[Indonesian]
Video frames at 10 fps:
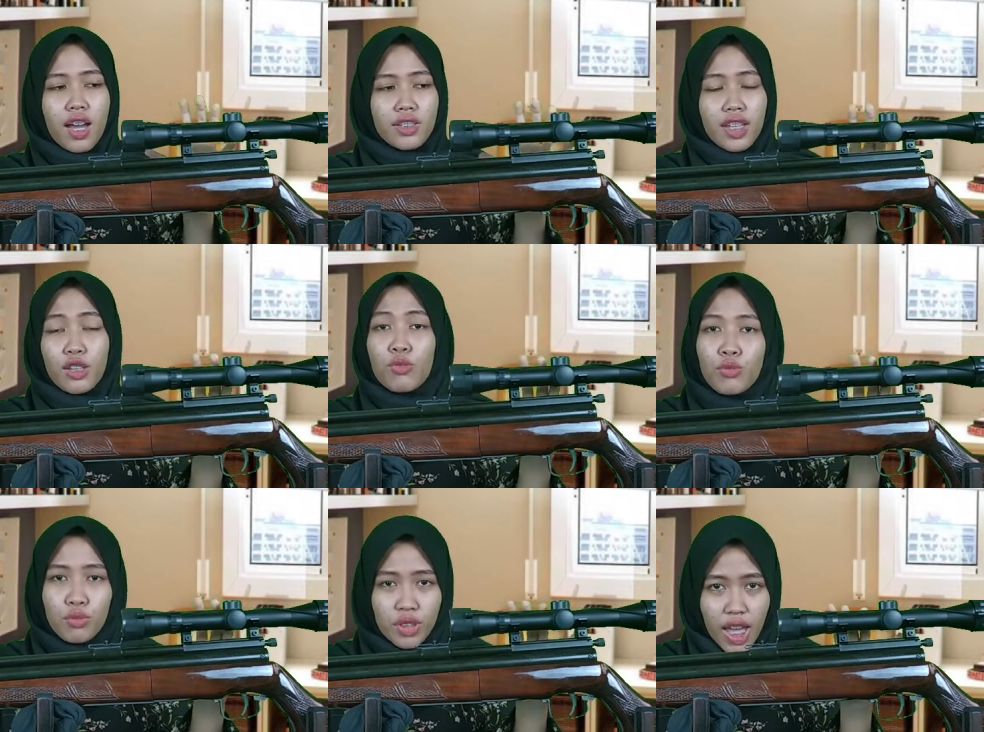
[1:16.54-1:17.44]
1
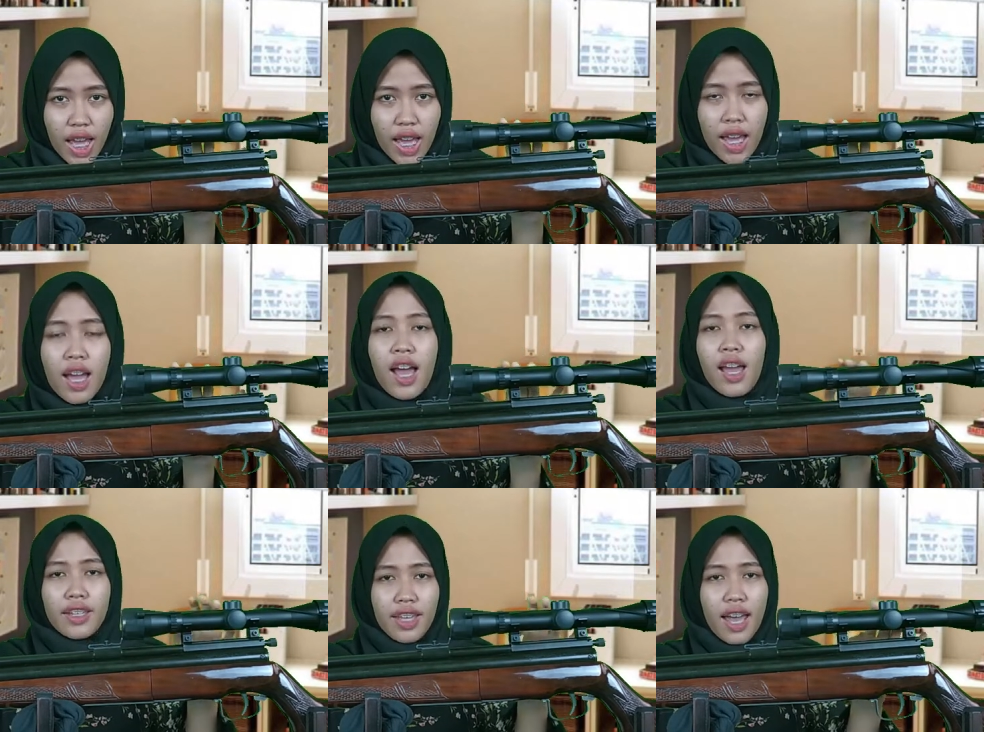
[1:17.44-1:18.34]
juta
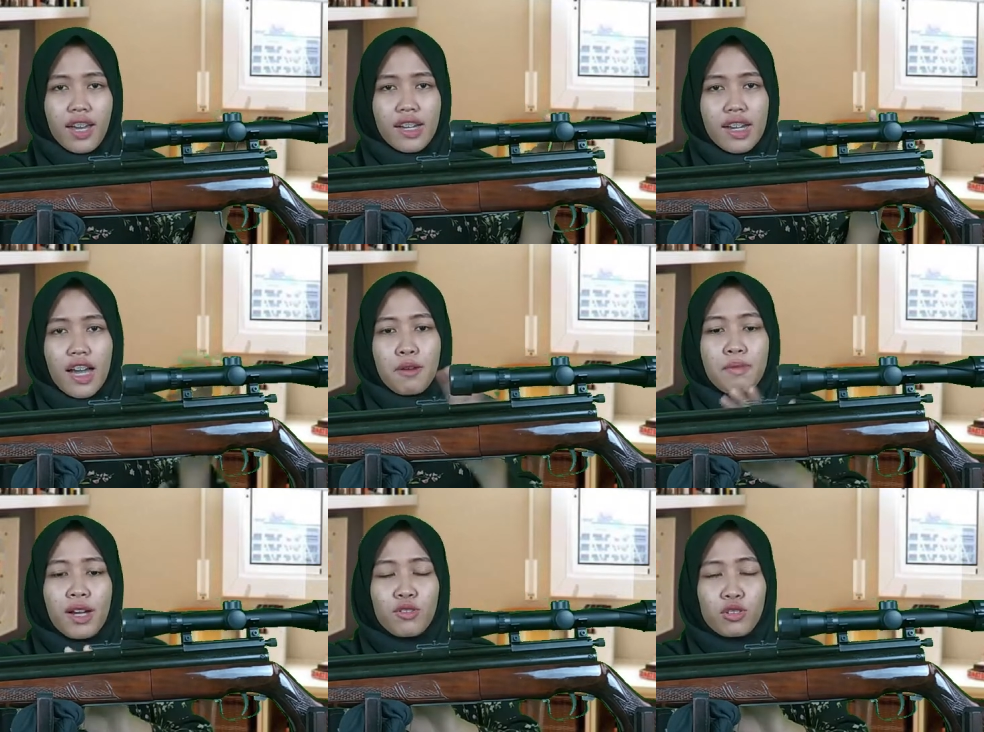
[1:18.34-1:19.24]
yang
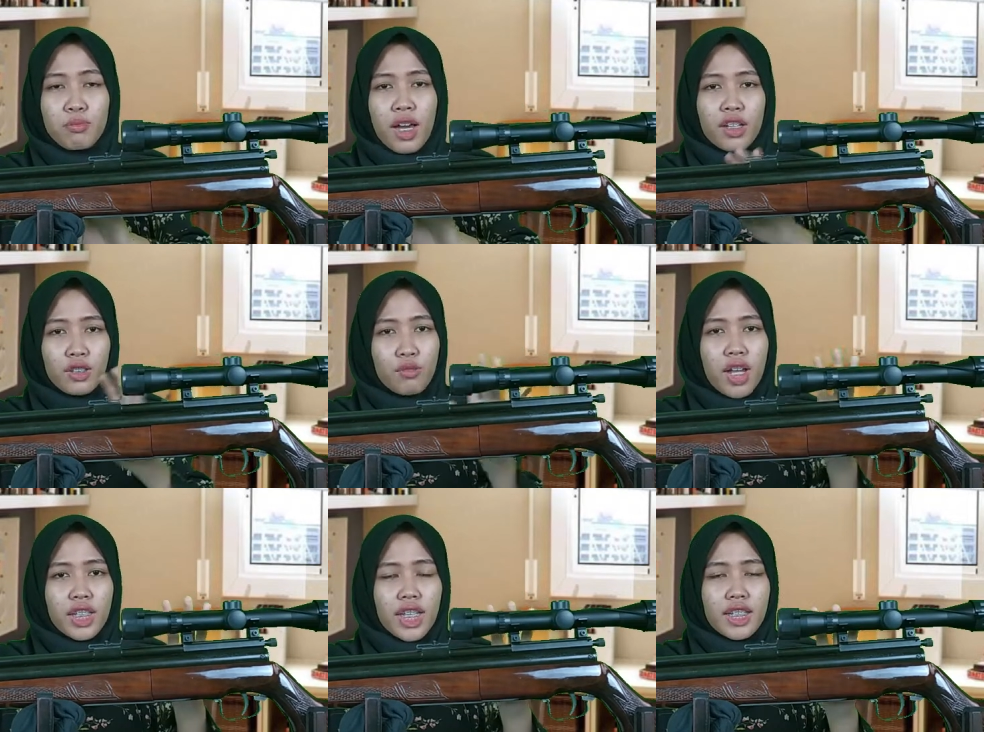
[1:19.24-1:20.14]
bagus banget
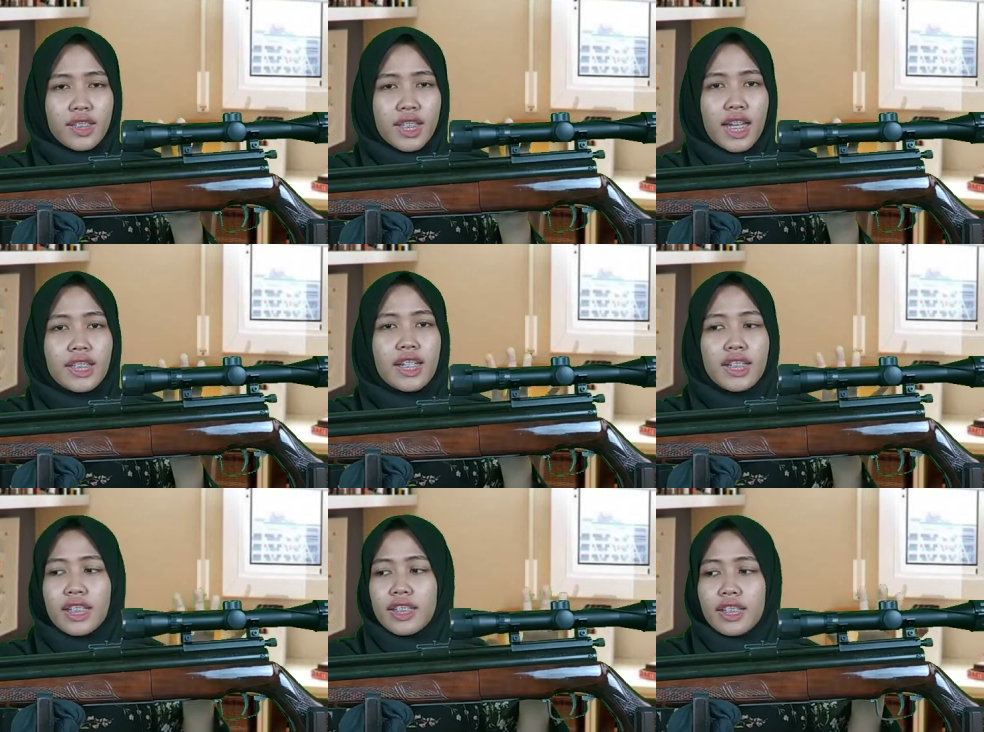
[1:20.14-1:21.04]
kualitasnya.
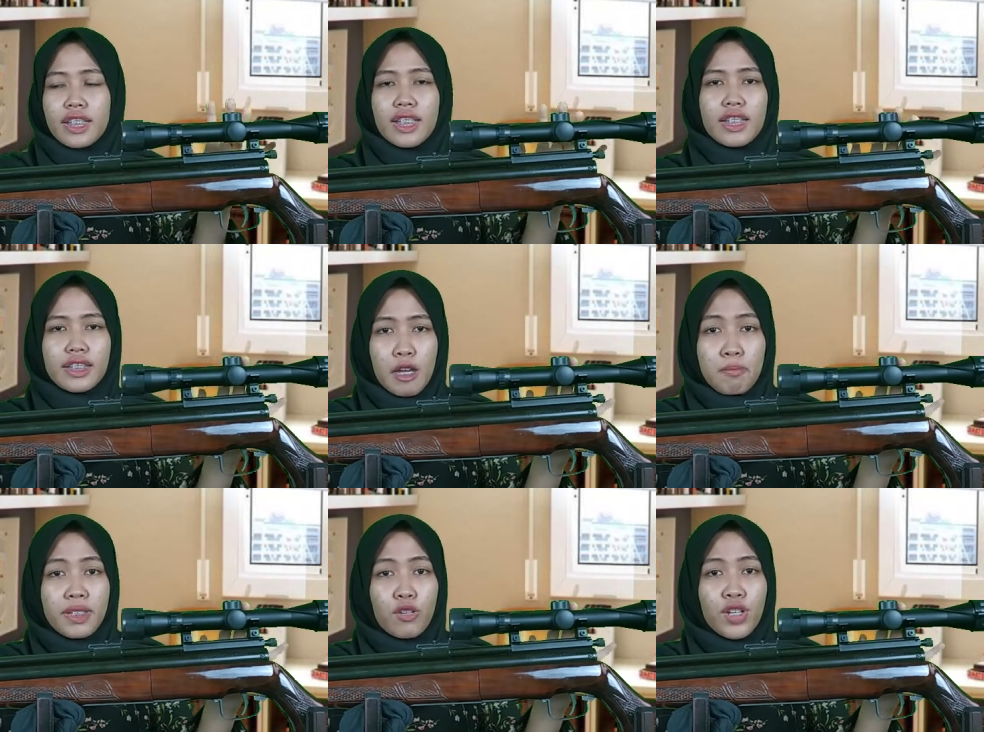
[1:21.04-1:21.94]
Jadi ini
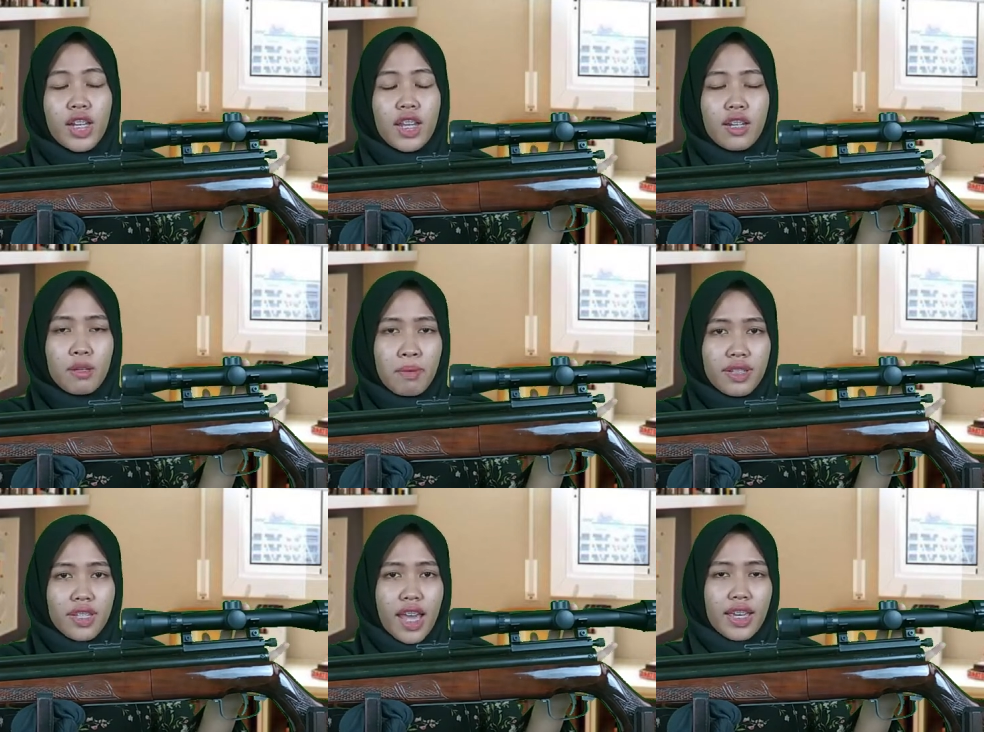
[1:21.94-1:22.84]
senapannya udah ada di
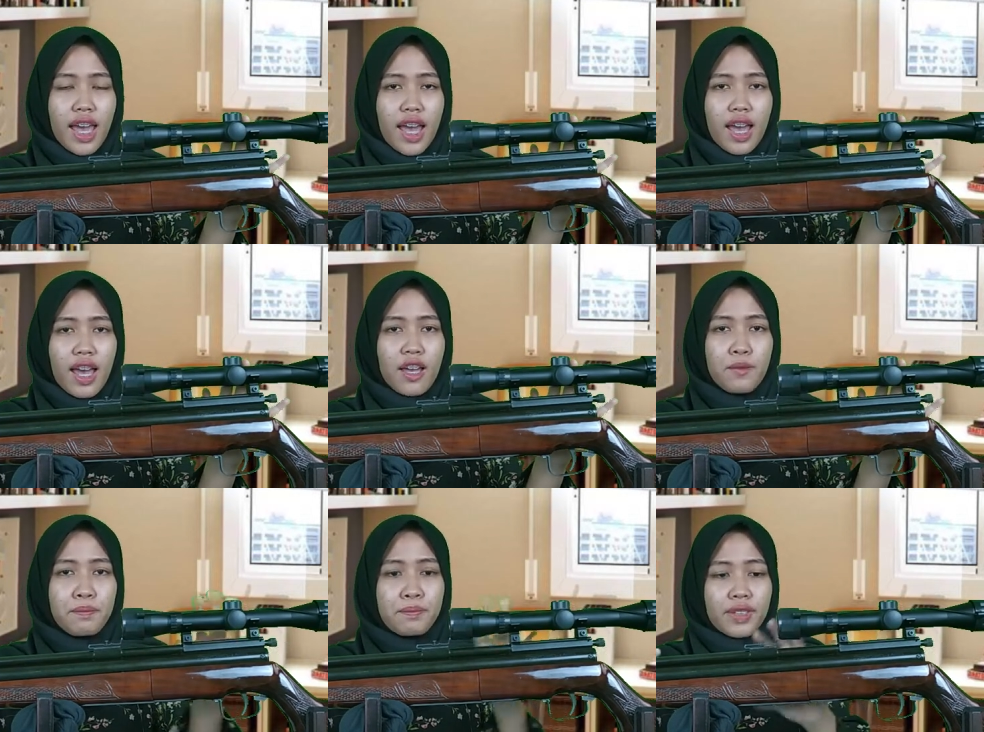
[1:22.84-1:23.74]
depan saya,
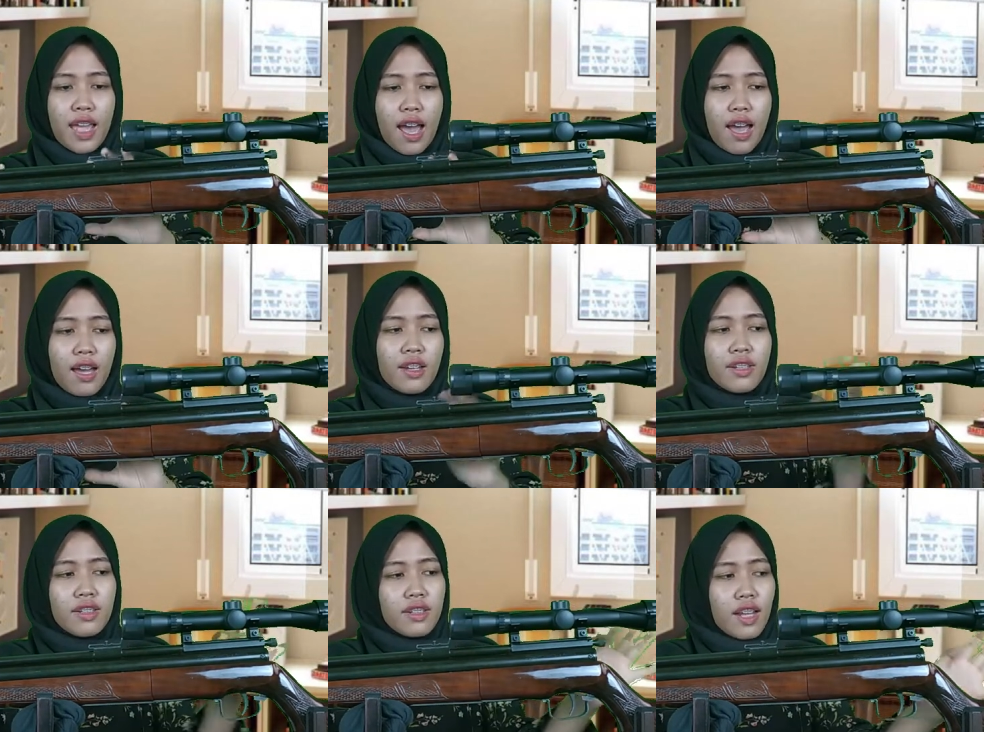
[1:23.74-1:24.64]
ya.
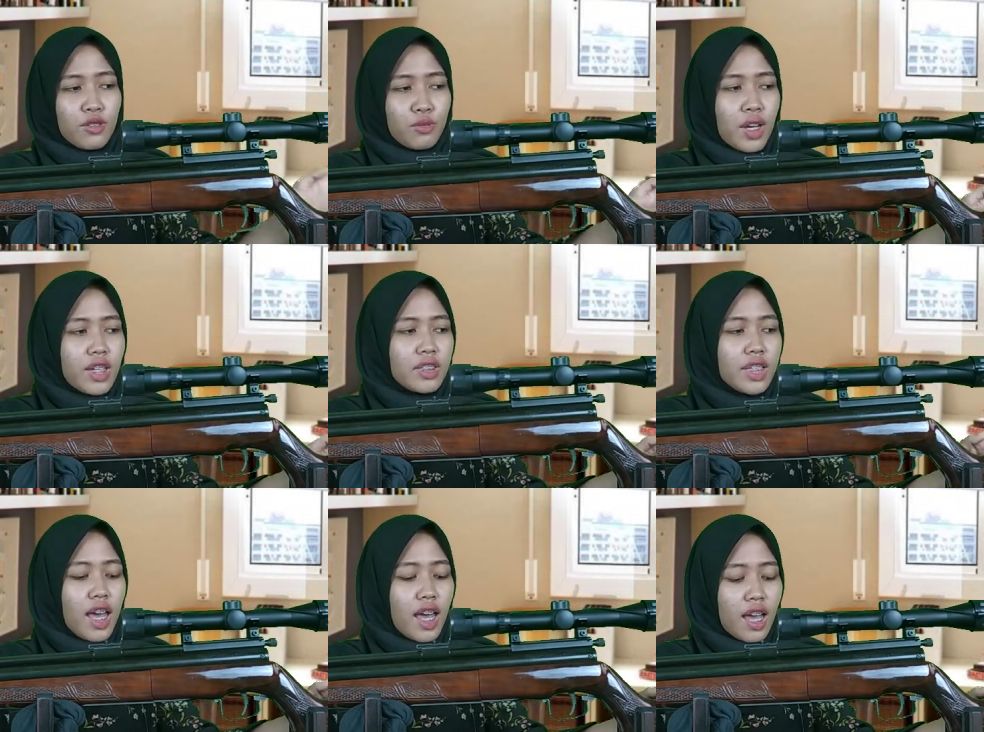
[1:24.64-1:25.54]
Langsung
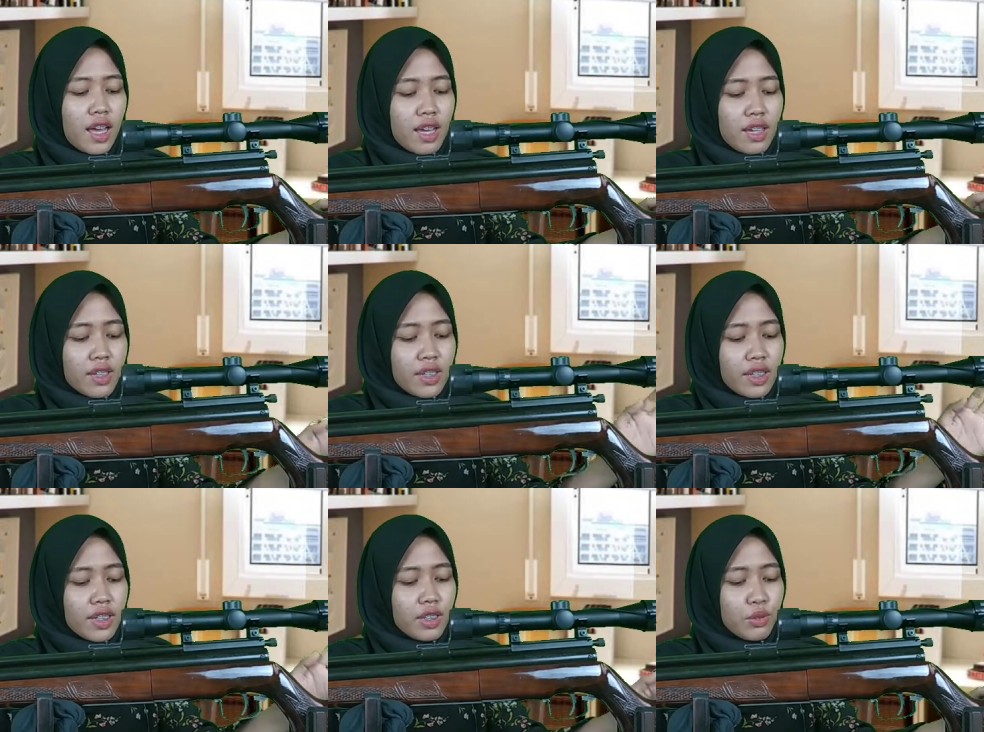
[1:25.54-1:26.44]
aja.
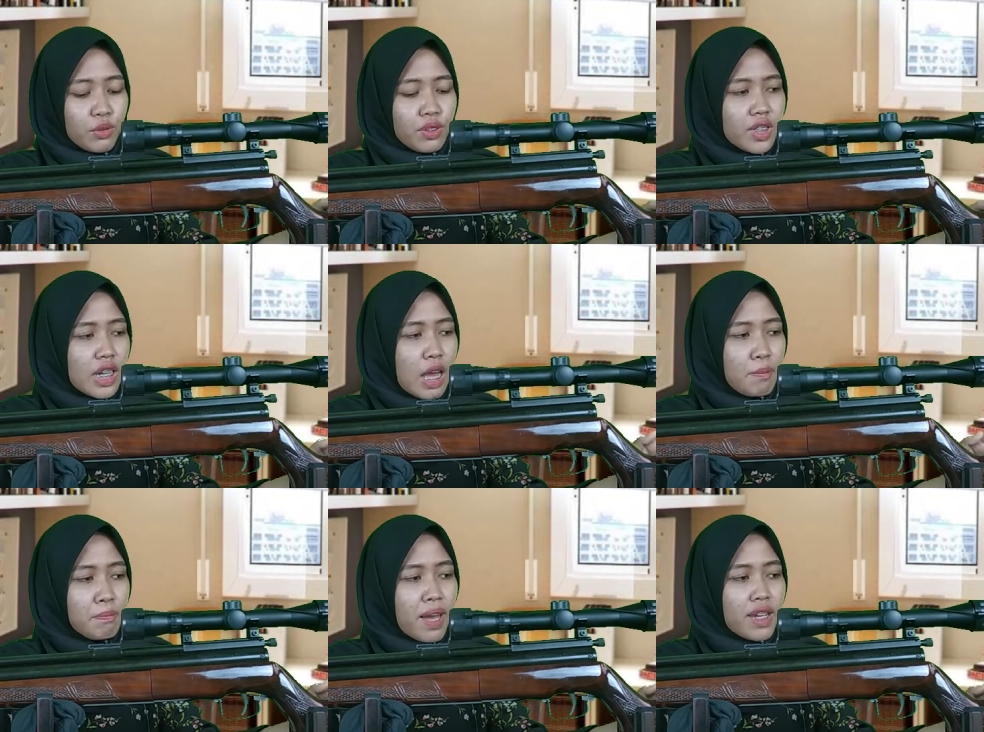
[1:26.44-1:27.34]
Ini tuh
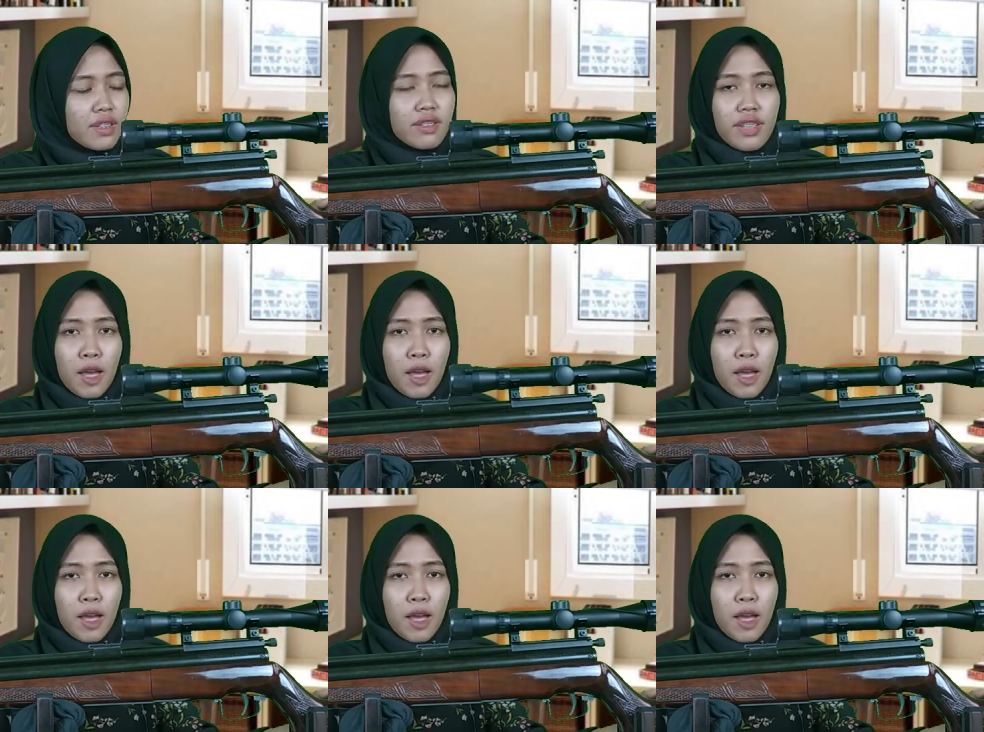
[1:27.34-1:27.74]
senapan